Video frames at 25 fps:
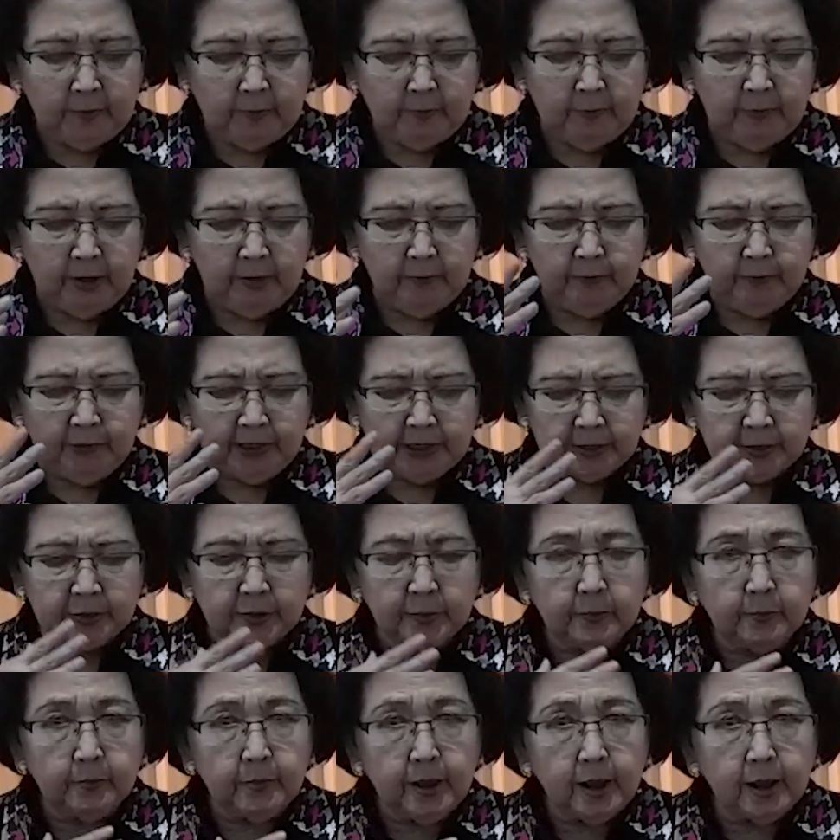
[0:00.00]

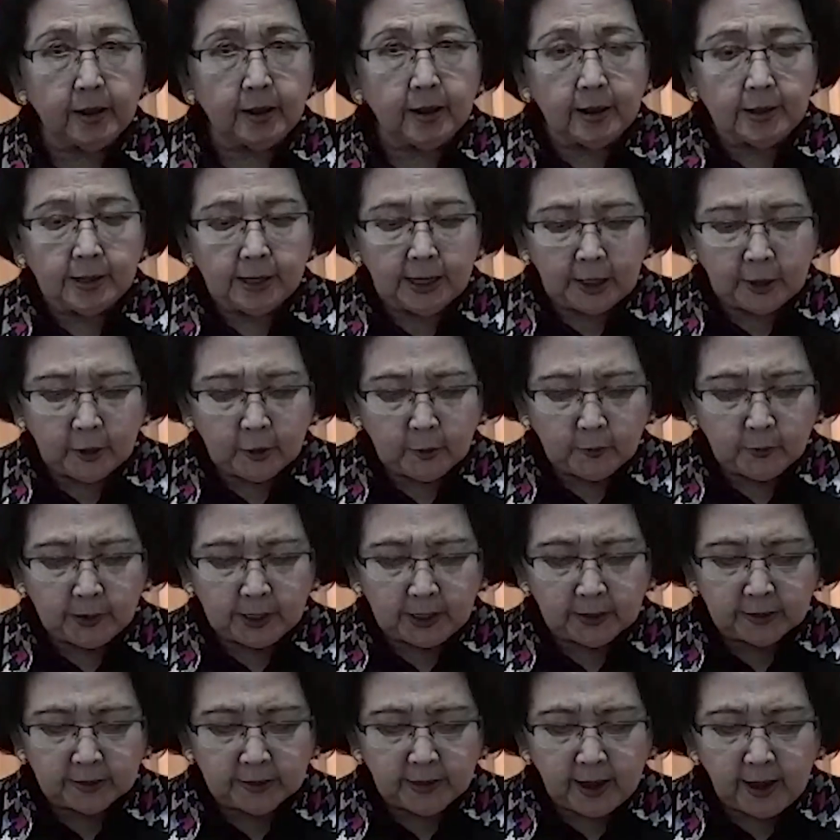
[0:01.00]
Mempersembahkan hidup
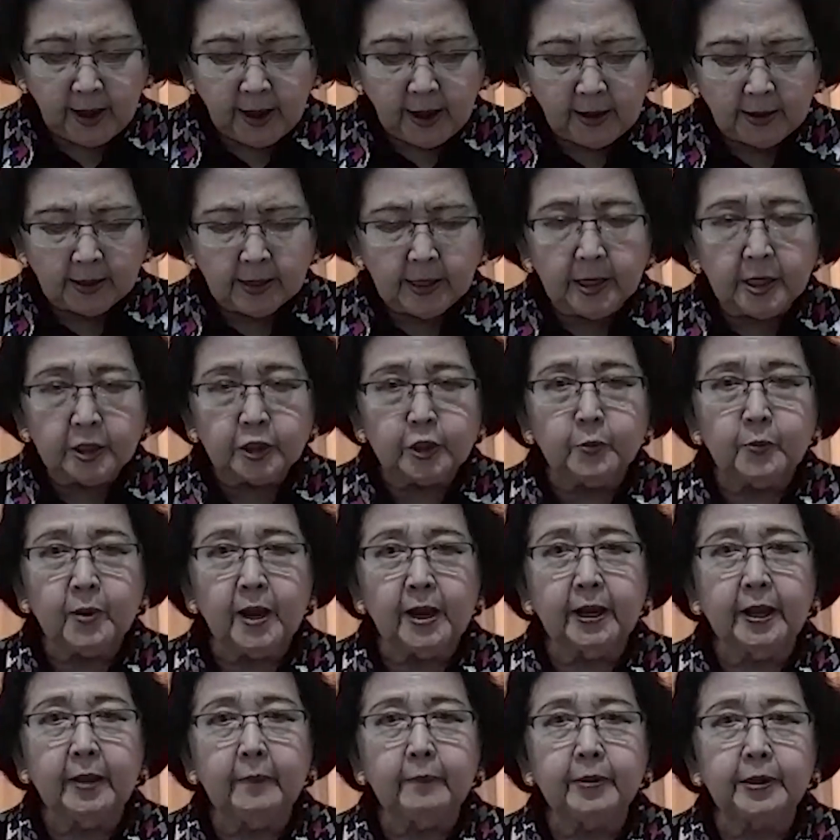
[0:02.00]
kita
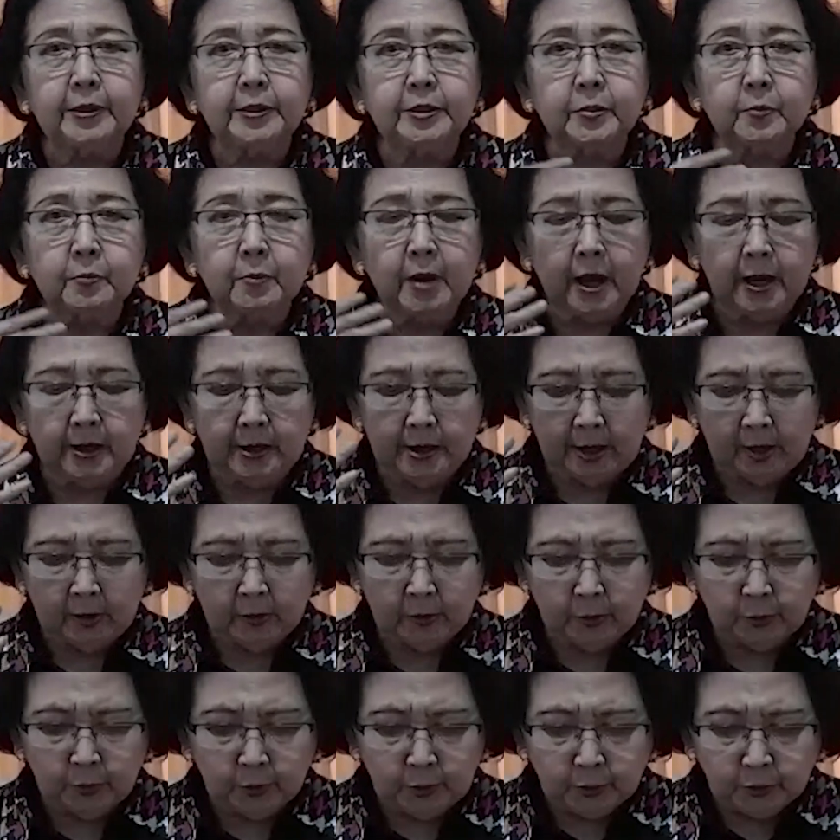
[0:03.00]
sebagai persembahan yang
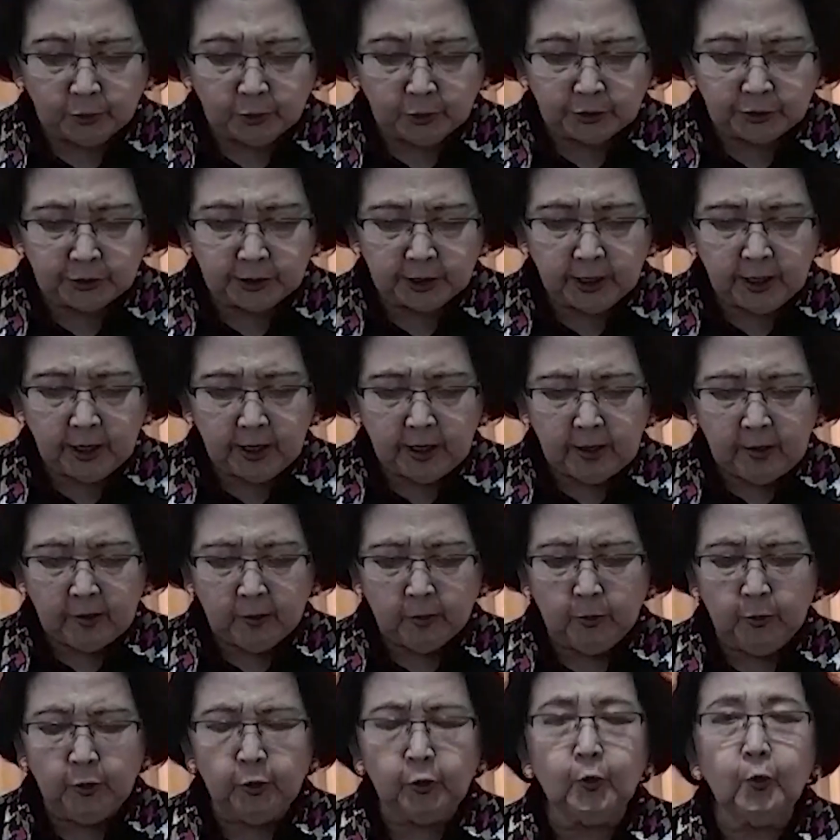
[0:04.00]
kudus
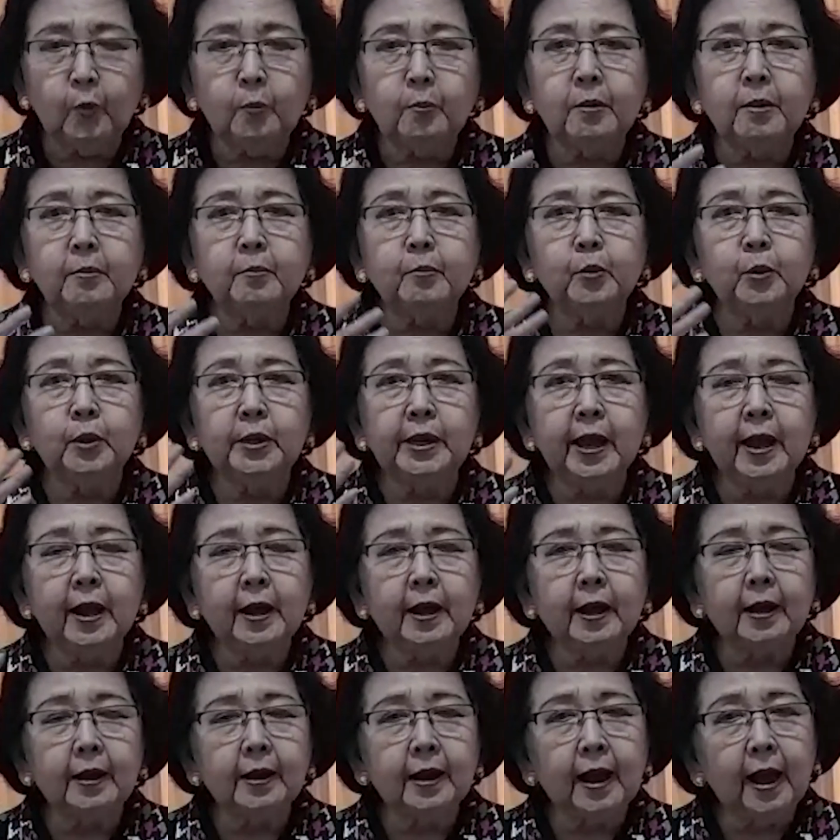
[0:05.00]
untuk
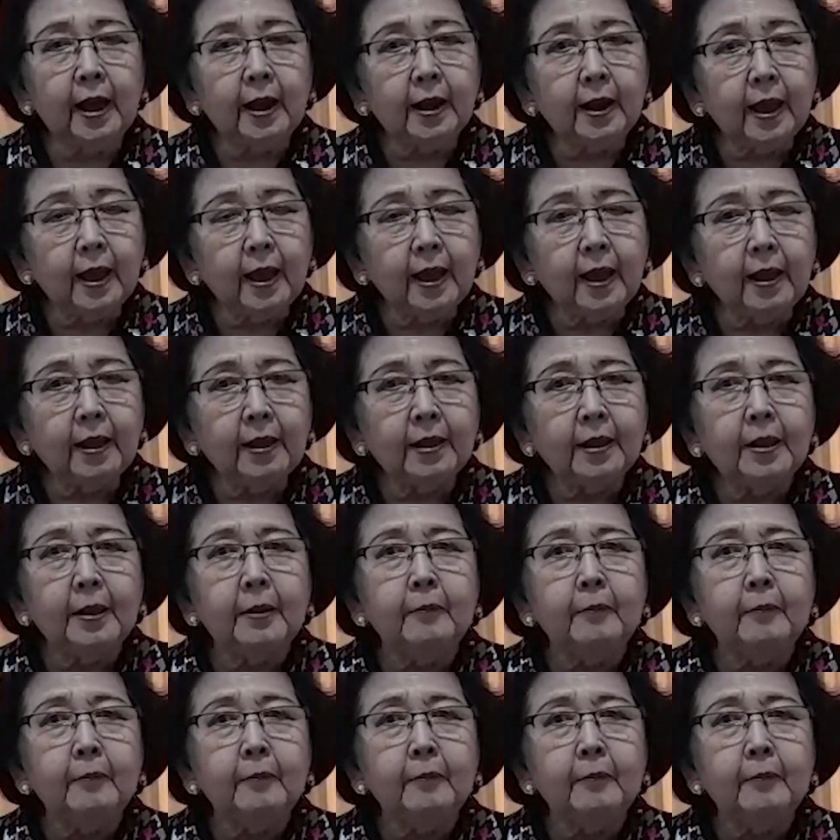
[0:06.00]
memuliakan Allah,